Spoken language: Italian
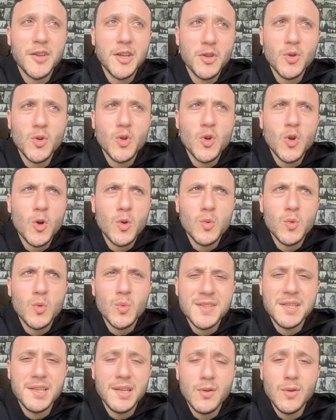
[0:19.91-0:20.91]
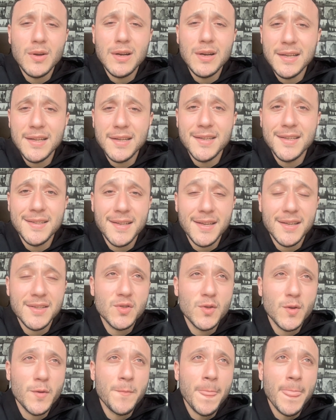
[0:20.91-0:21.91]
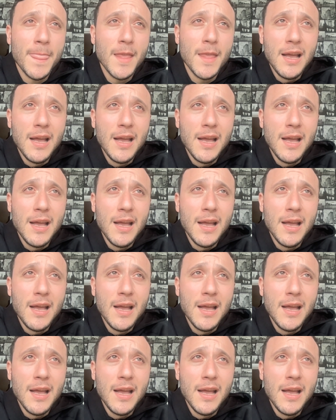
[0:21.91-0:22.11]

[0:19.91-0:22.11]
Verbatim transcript: video con una singola linea di testo.